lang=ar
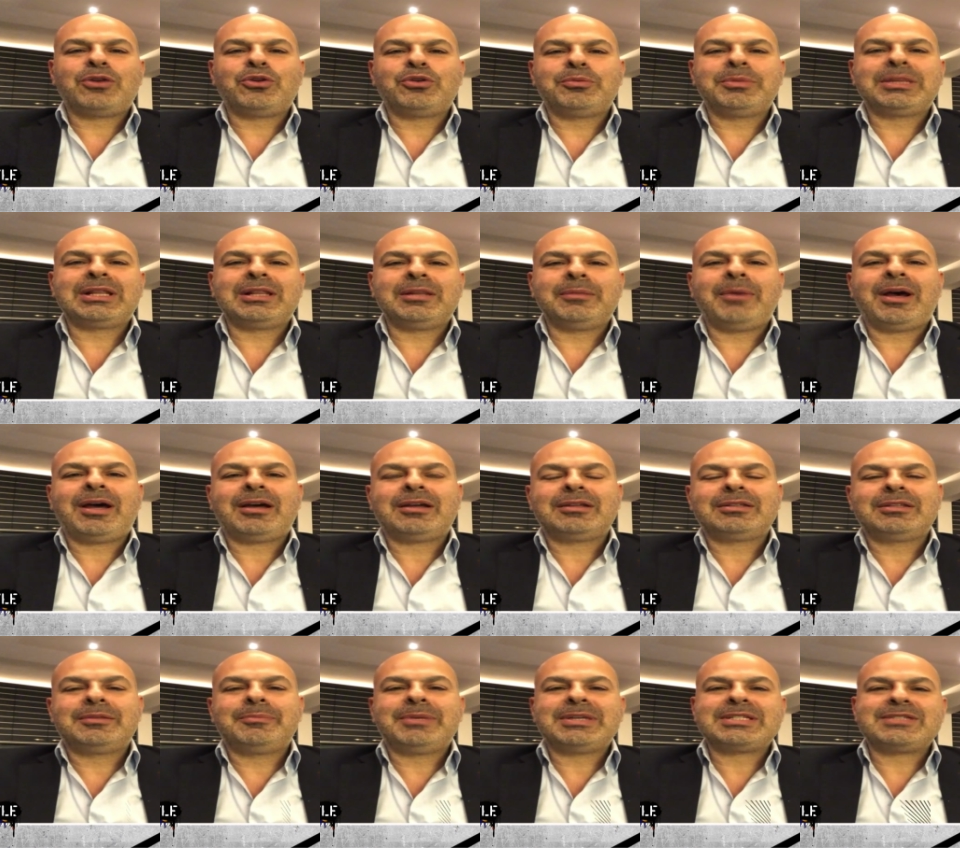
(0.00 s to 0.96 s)
مثل بعض
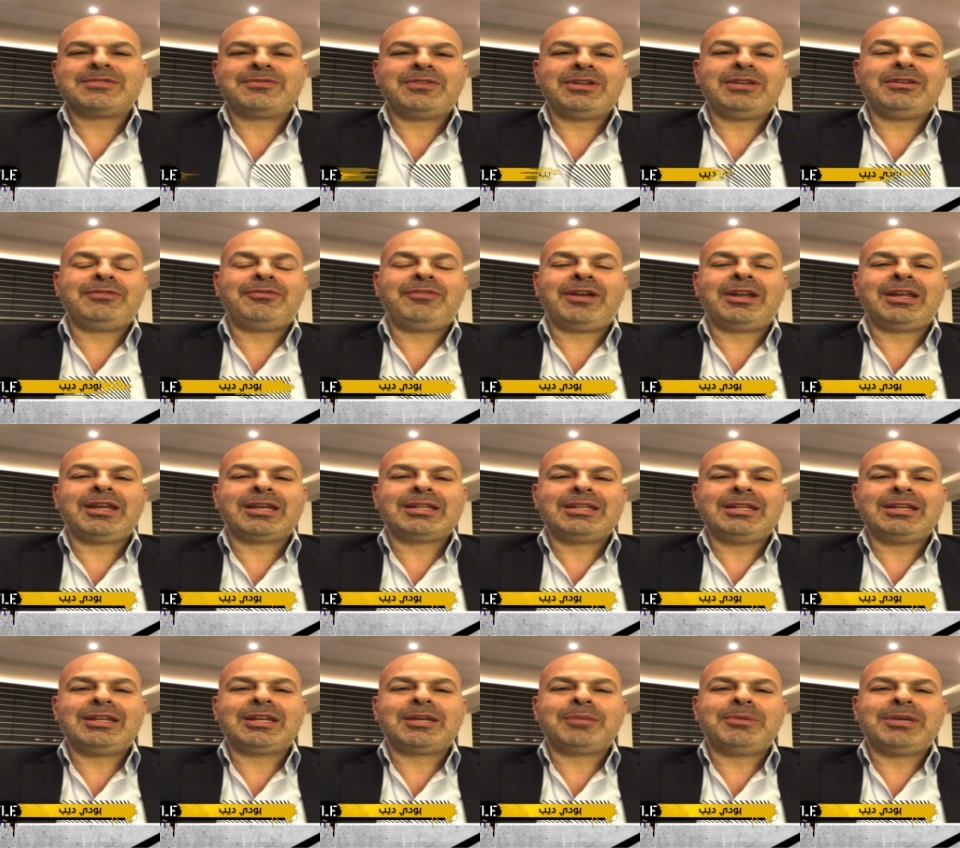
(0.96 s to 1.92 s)
بس في فرق
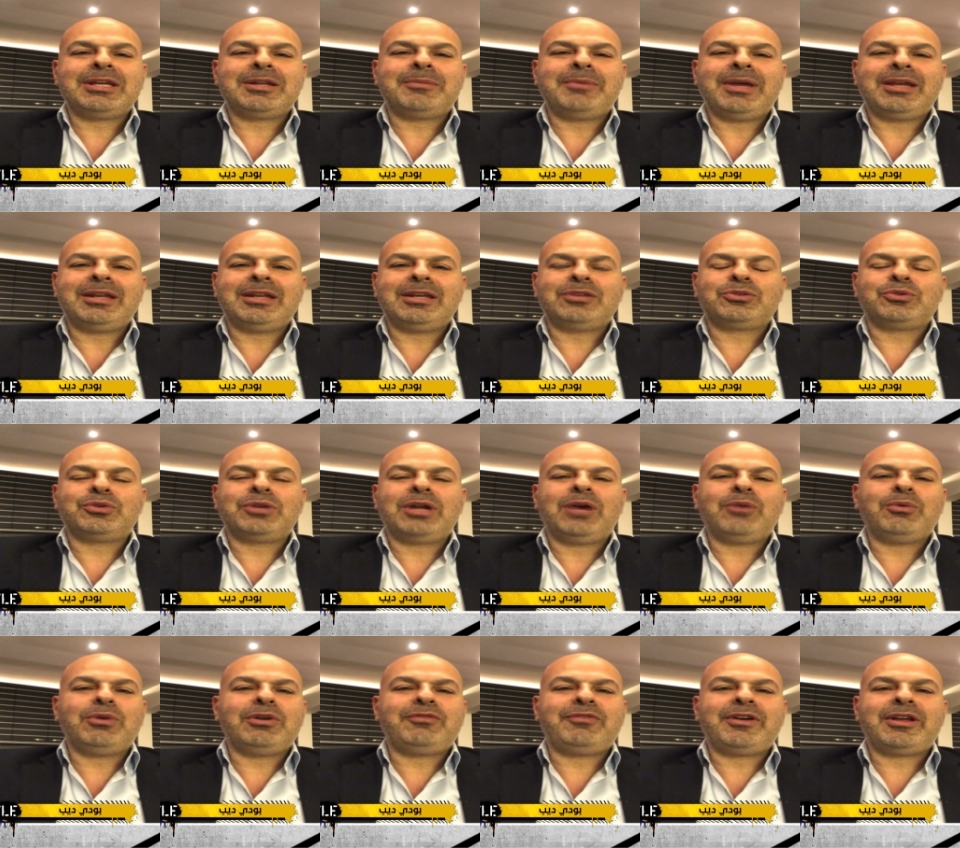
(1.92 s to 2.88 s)
كثير كبير بيناتهم
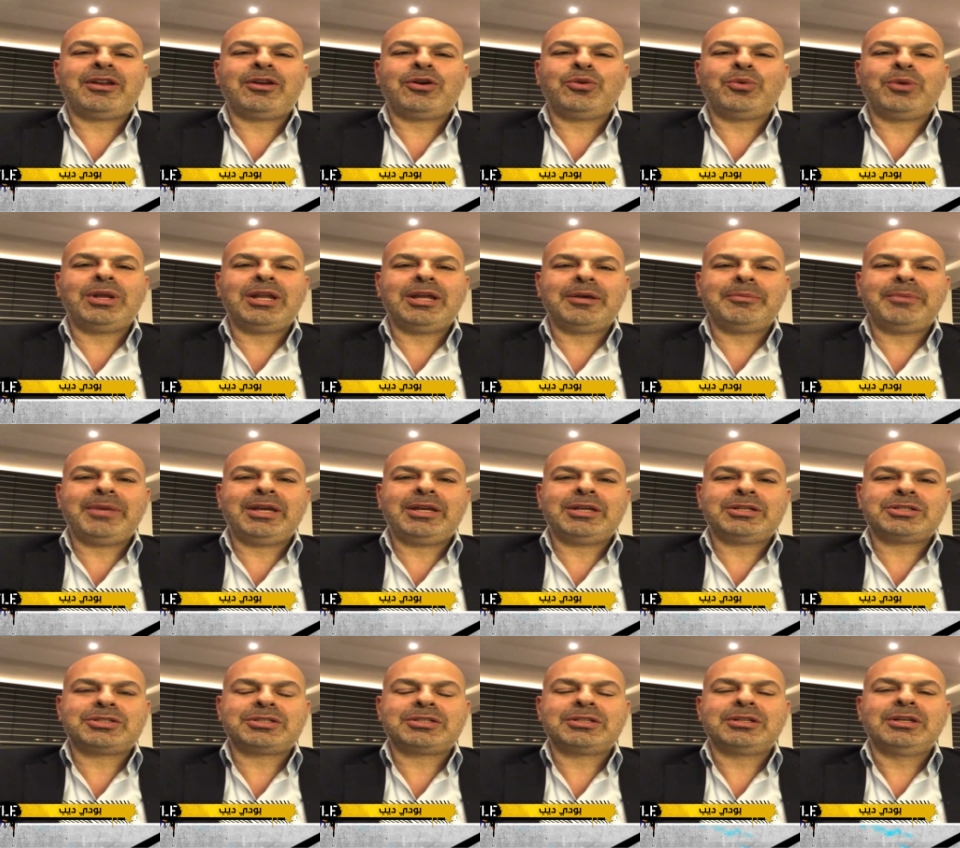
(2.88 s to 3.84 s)
اول فرق هو
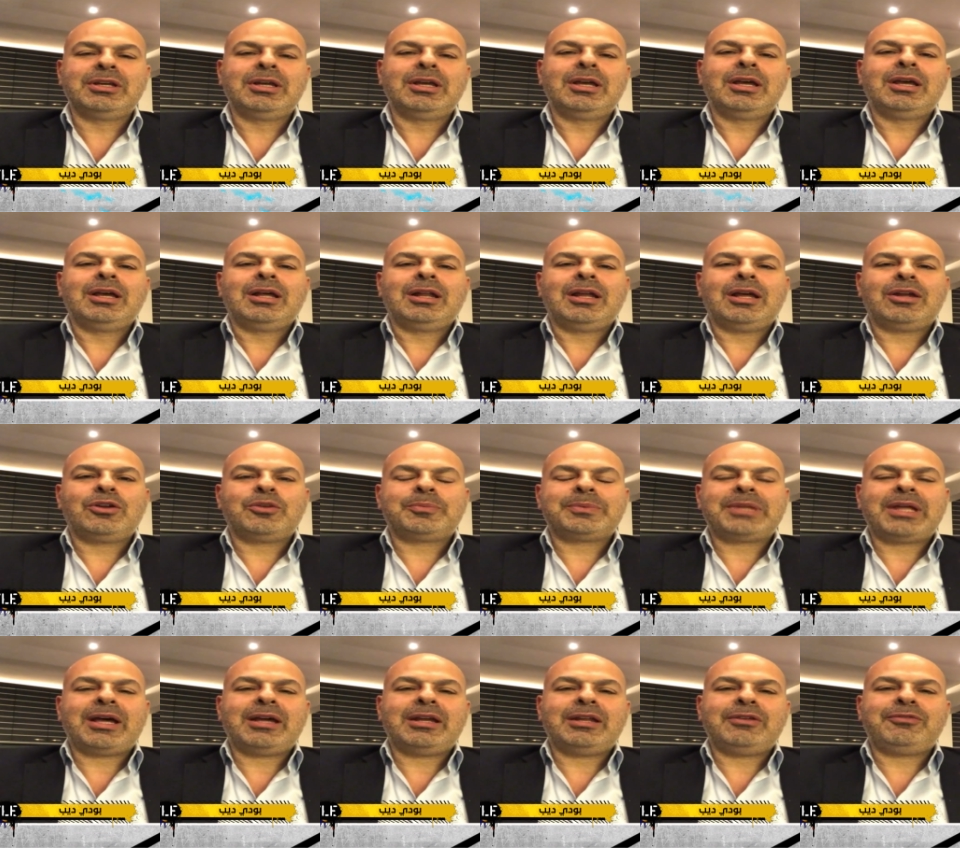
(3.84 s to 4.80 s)
القماش أوكي. لانه
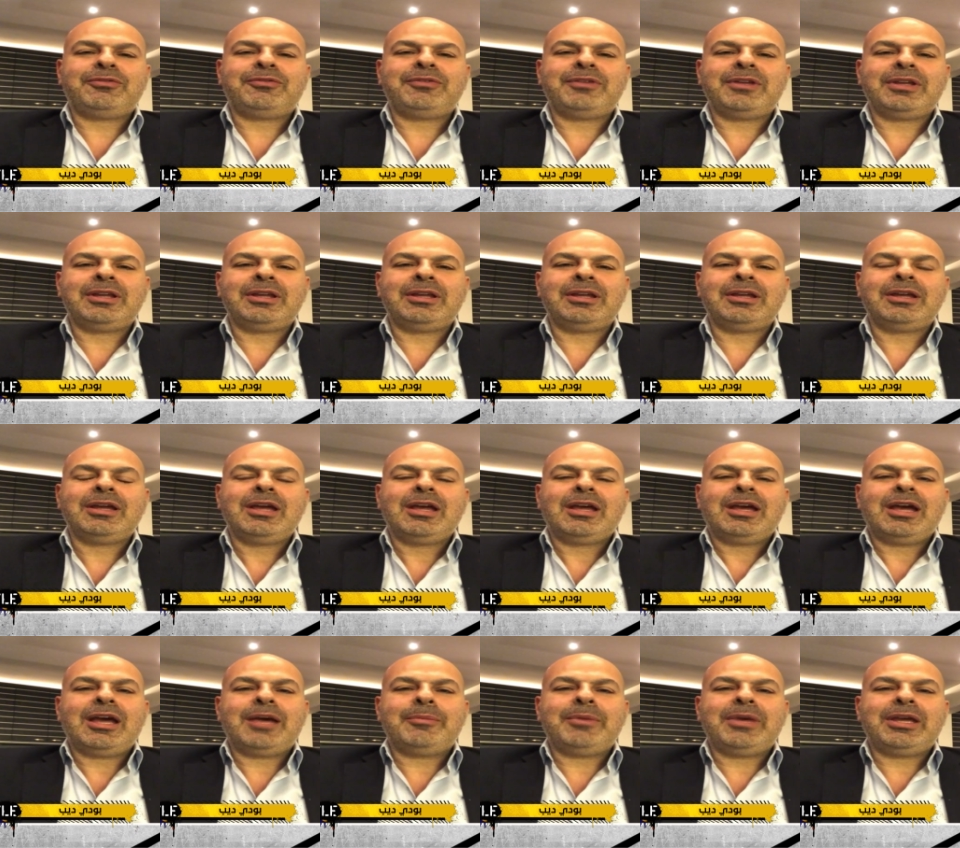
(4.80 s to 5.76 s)
بتعرف في
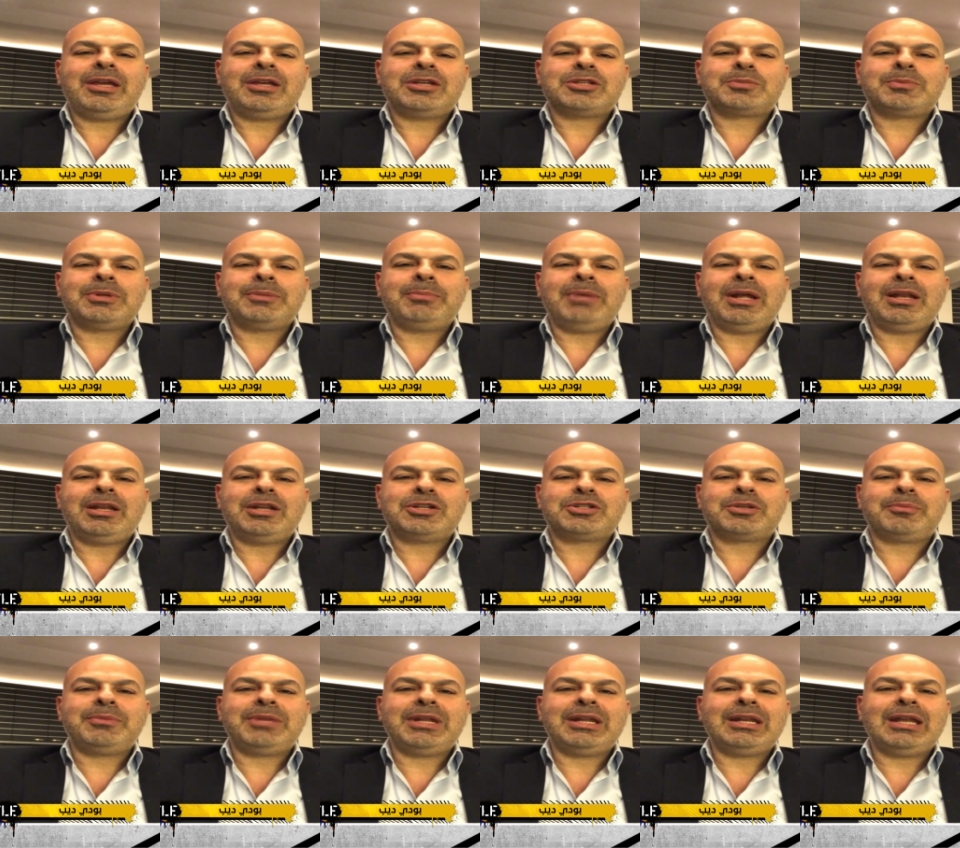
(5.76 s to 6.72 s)
قمايش بتبلش
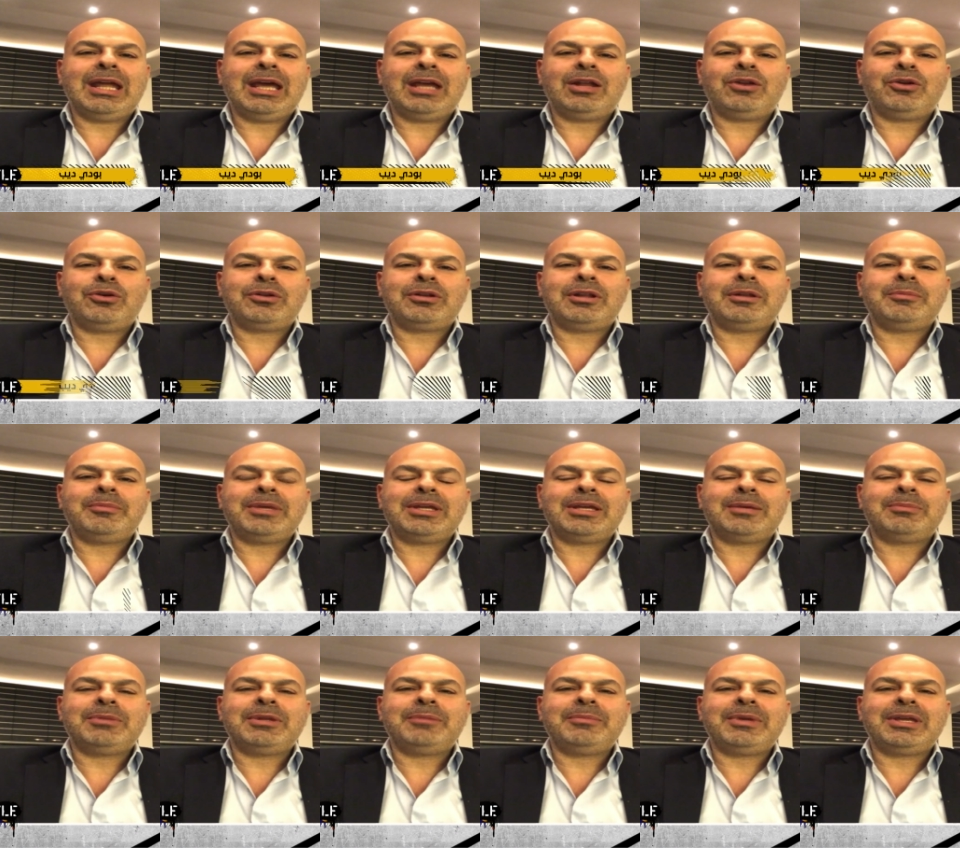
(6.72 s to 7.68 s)
من النايلون
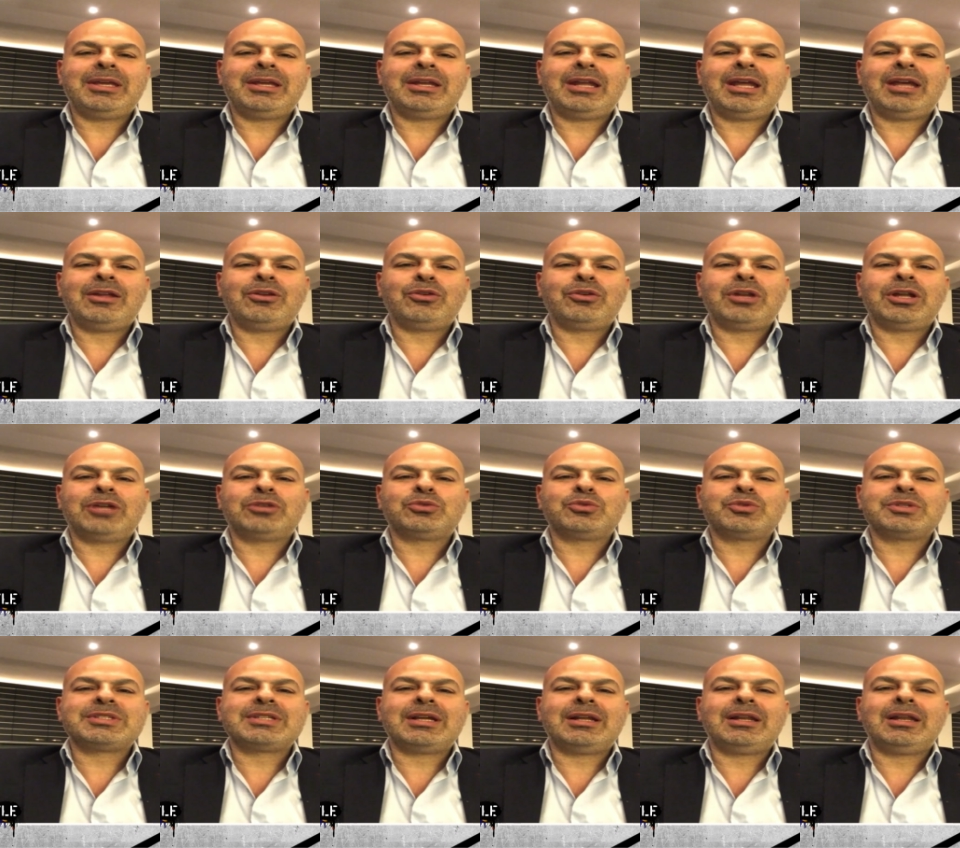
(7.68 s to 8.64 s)
ال 100% نايلون
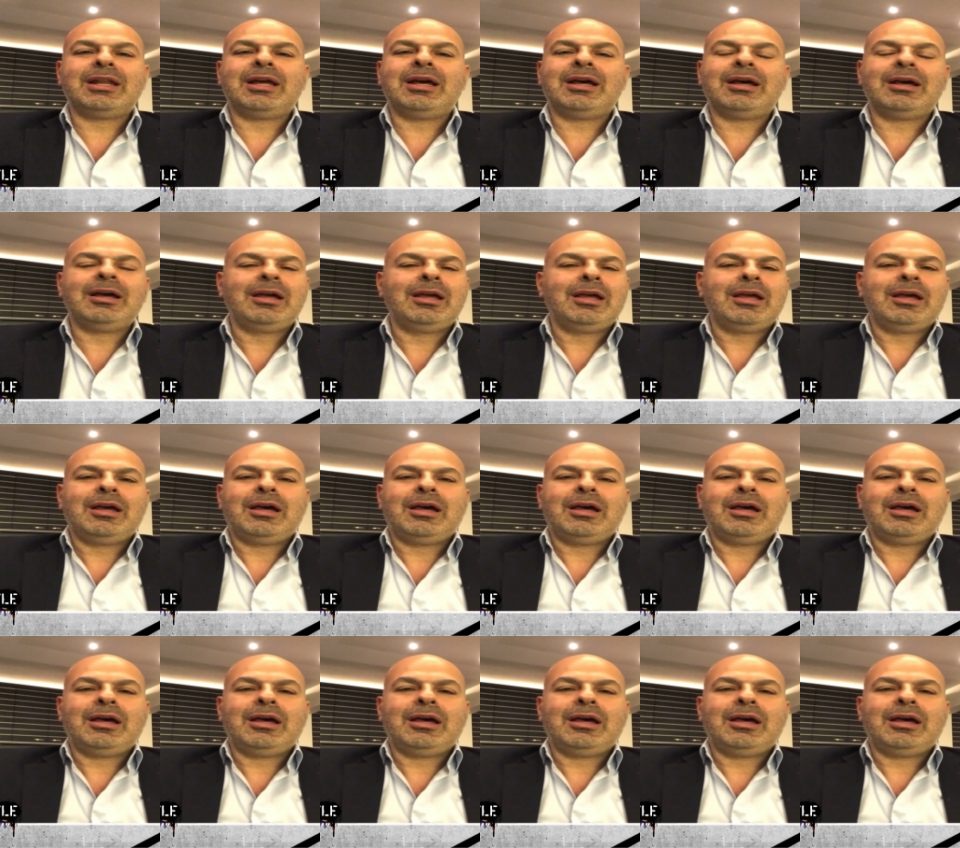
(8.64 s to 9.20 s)
لتوصل ل آه،